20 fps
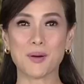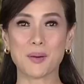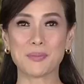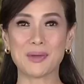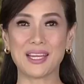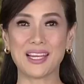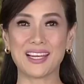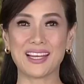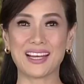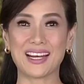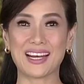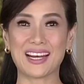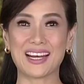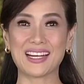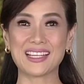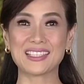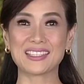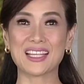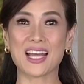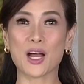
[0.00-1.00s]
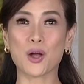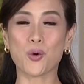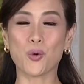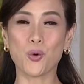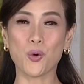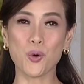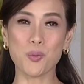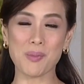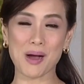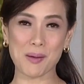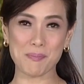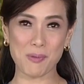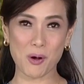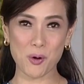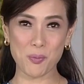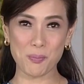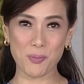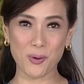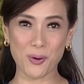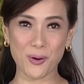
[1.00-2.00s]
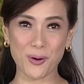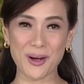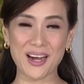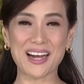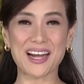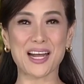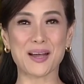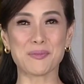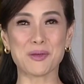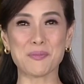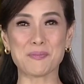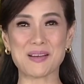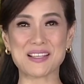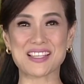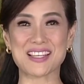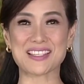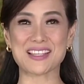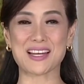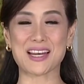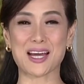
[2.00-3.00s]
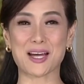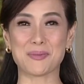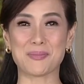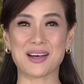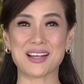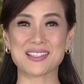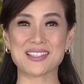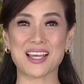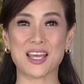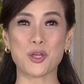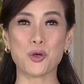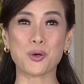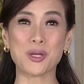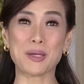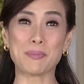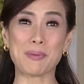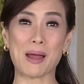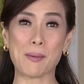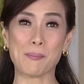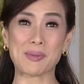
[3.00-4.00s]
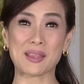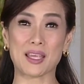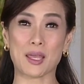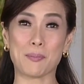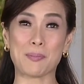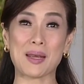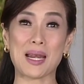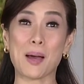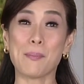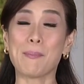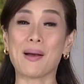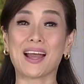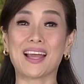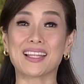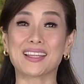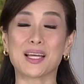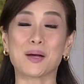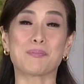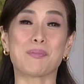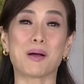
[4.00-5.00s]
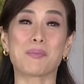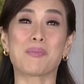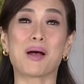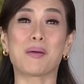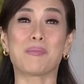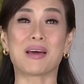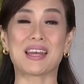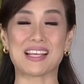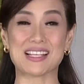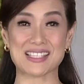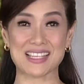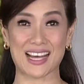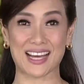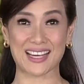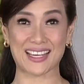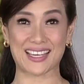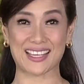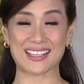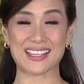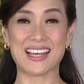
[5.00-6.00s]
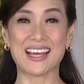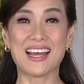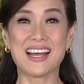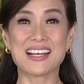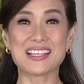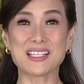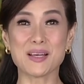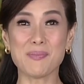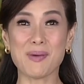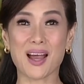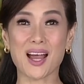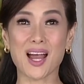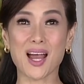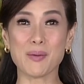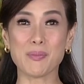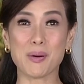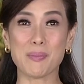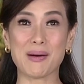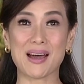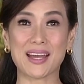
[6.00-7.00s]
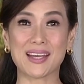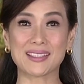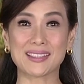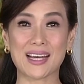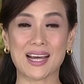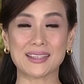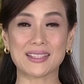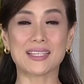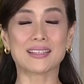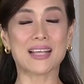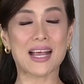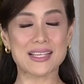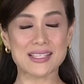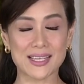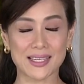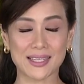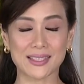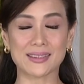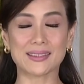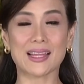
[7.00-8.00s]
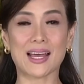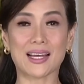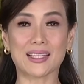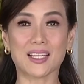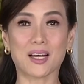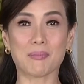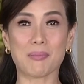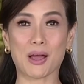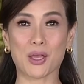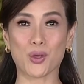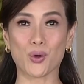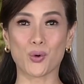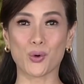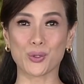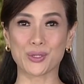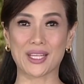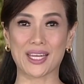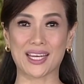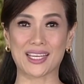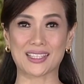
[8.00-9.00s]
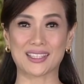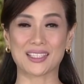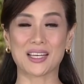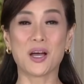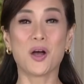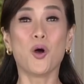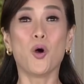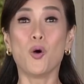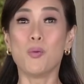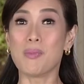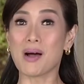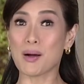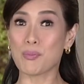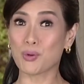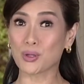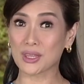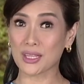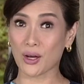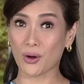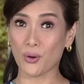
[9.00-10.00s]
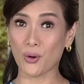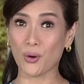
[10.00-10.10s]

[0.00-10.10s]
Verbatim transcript: Pamilya, nag-uumapaw po ang aming pasasalamat sa iyong ipinapakitang pagmamalasakit sa mga kababayan nating nasa lanta ng Bagyong Odette. Umabot na